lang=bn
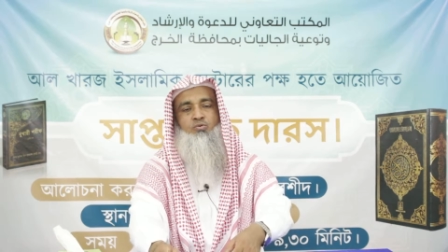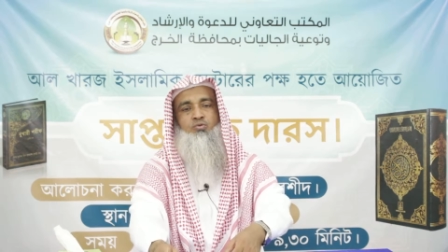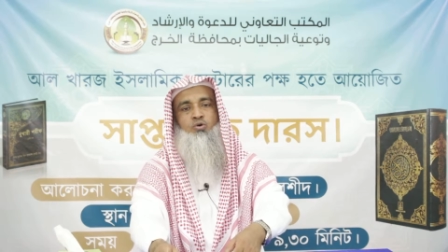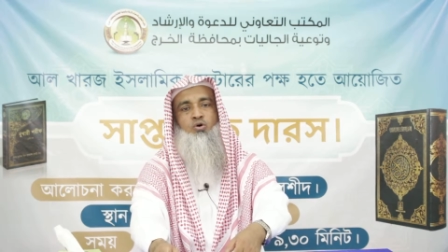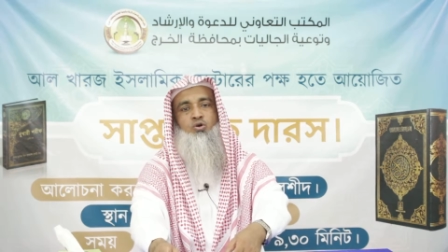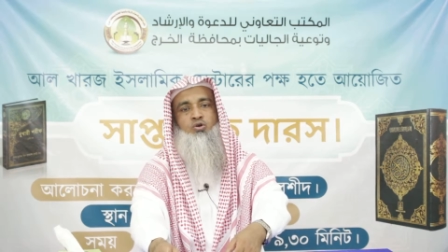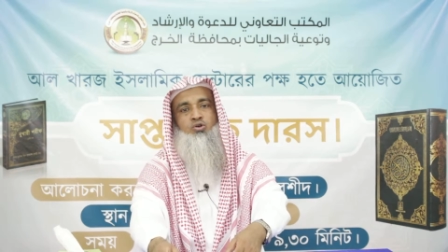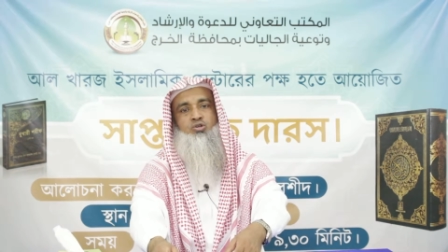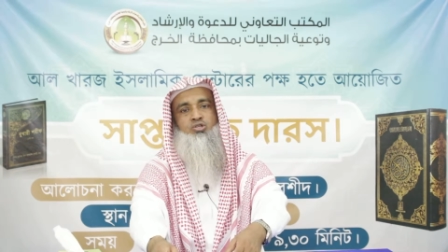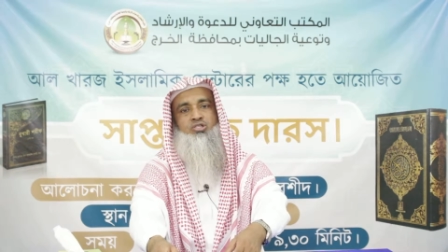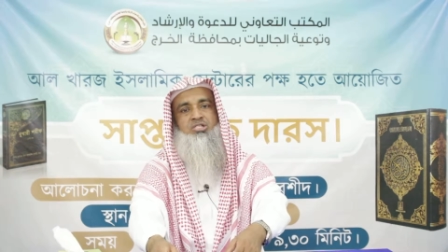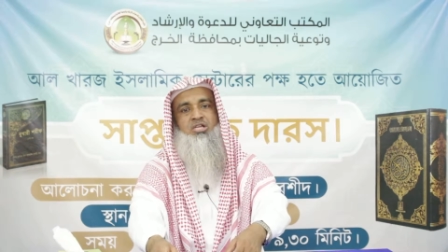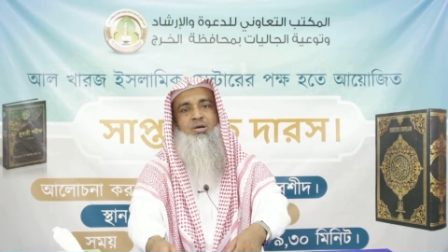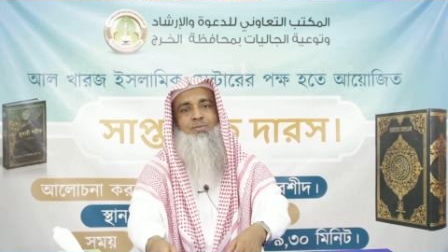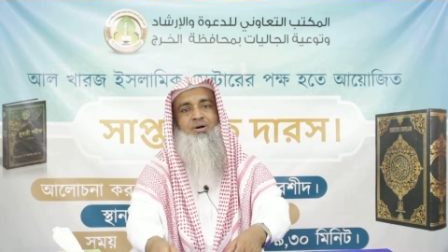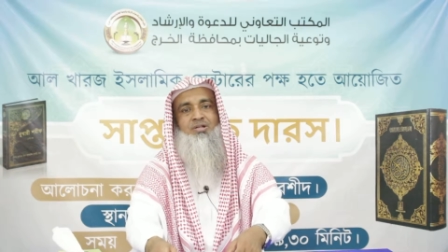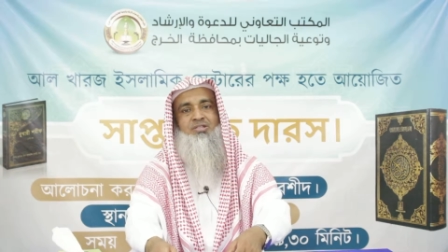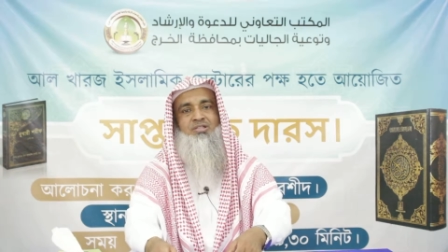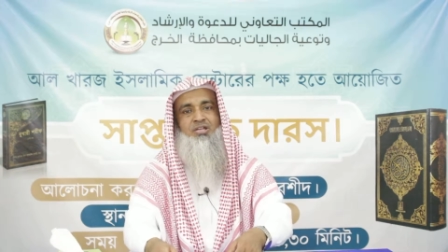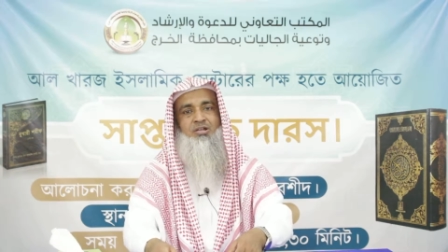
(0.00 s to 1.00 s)
ফরজ
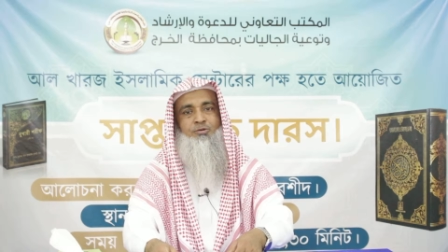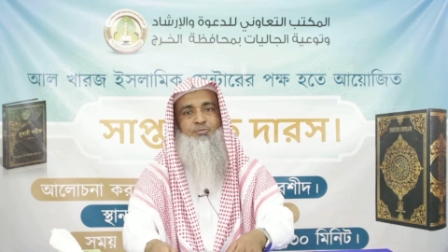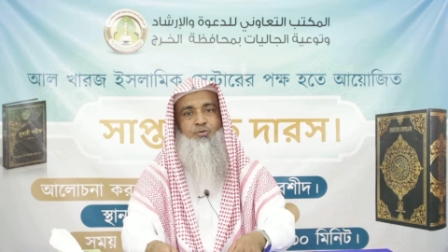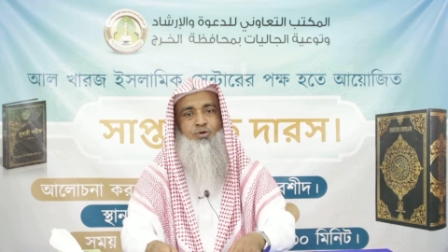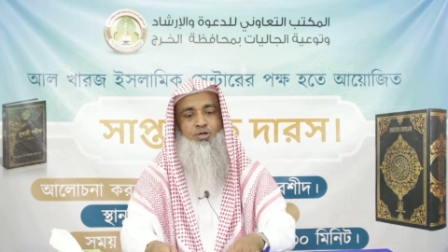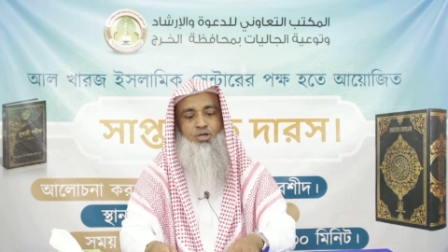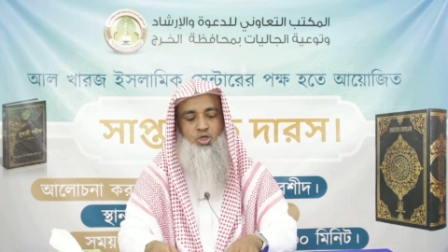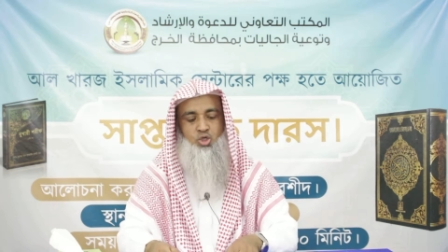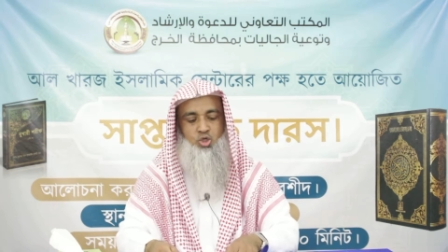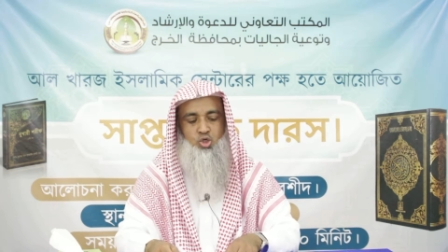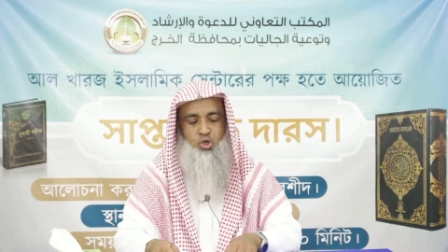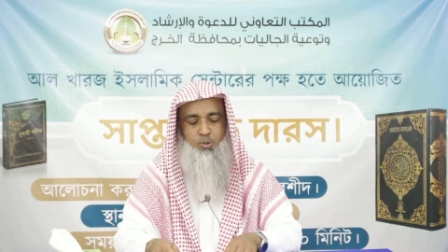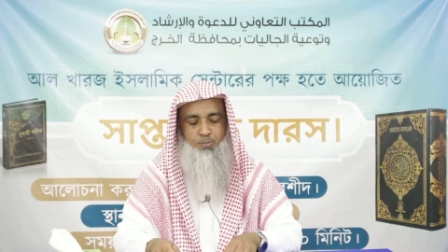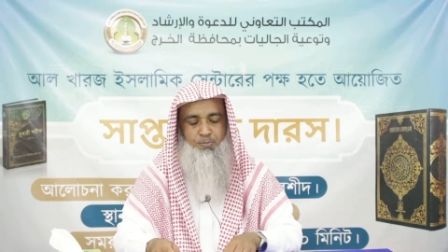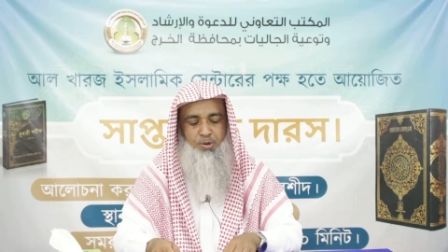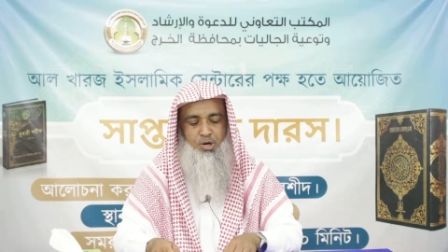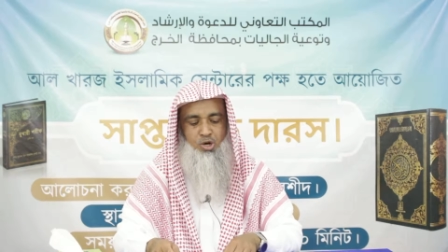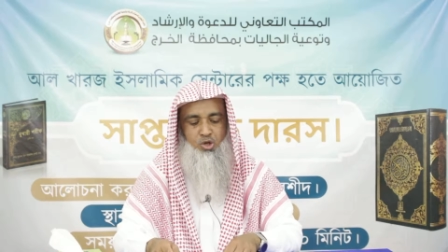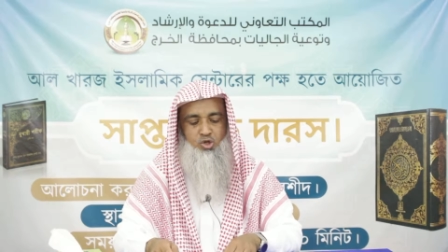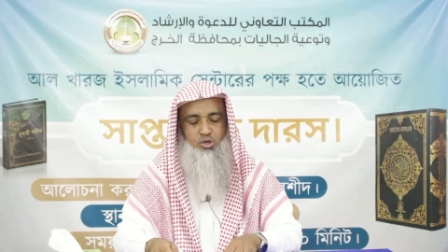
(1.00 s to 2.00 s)
নামাজের পরে
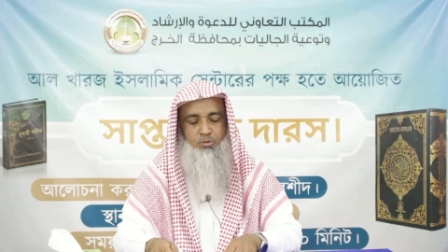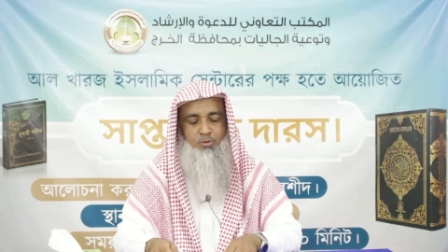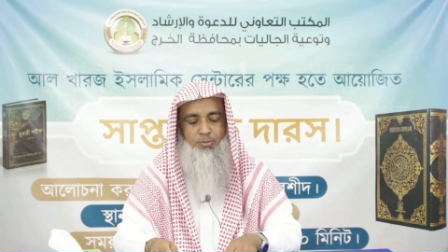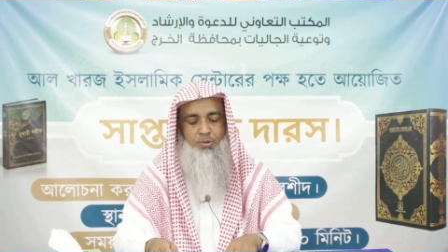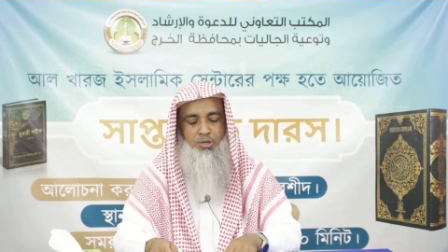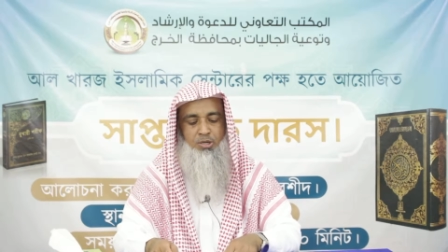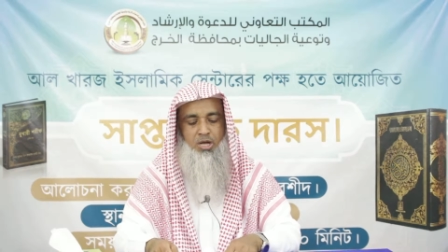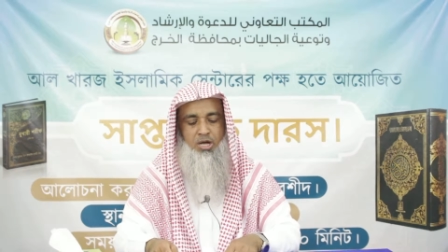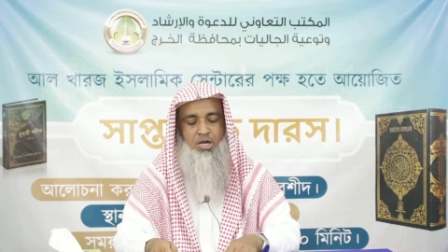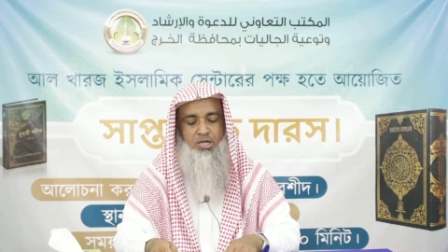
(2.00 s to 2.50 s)
সম্মিলিতভাবে